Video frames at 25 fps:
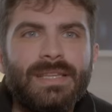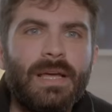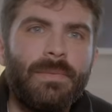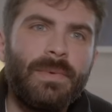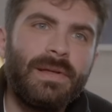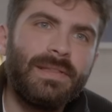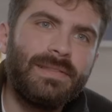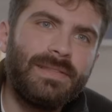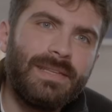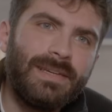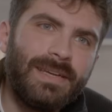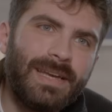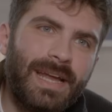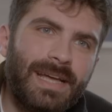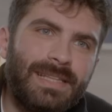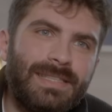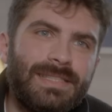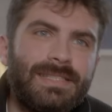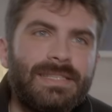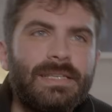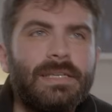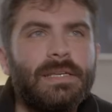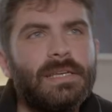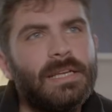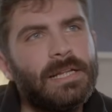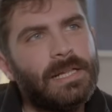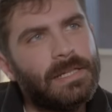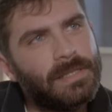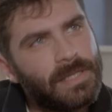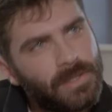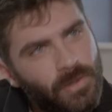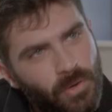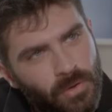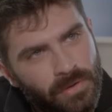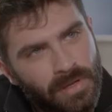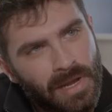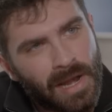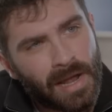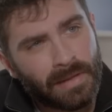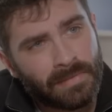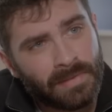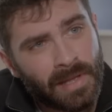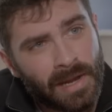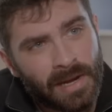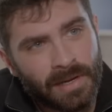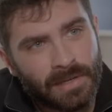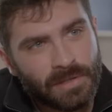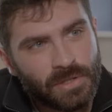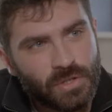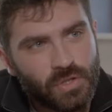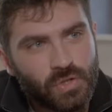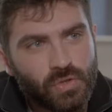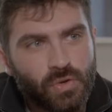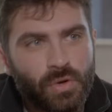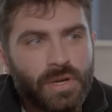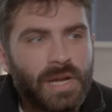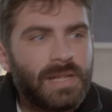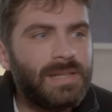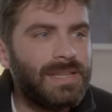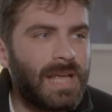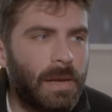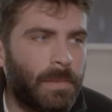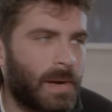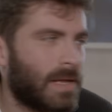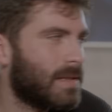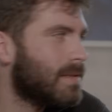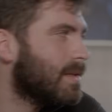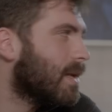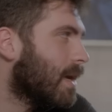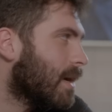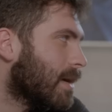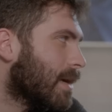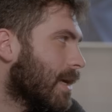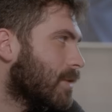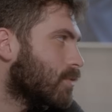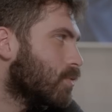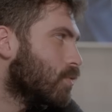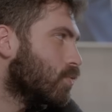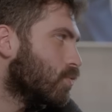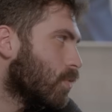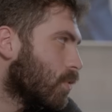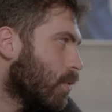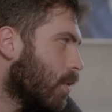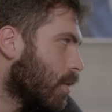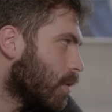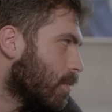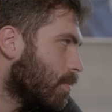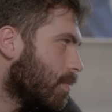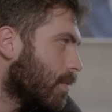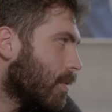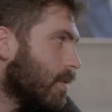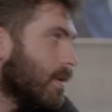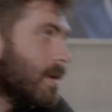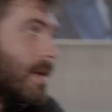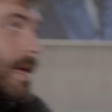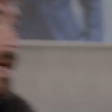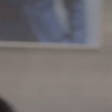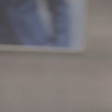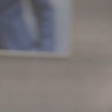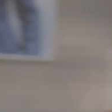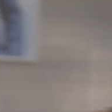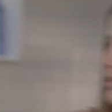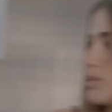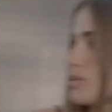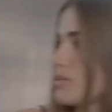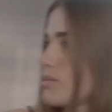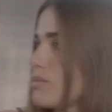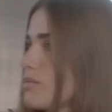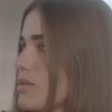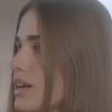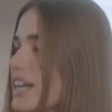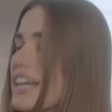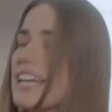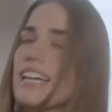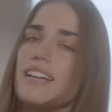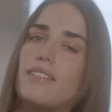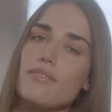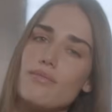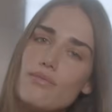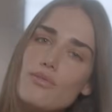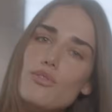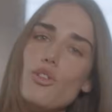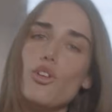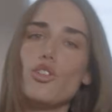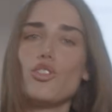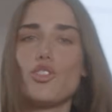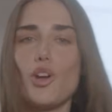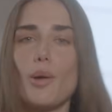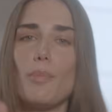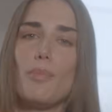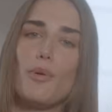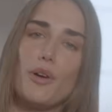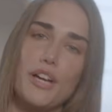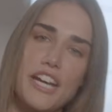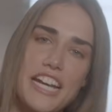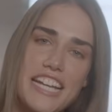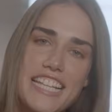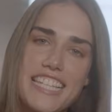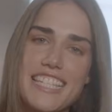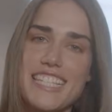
Diamanti Grezzi, il titolo della, della canzone, e diamanti anche sul tuo corpo. Tra l'altro, non troppo grezzi.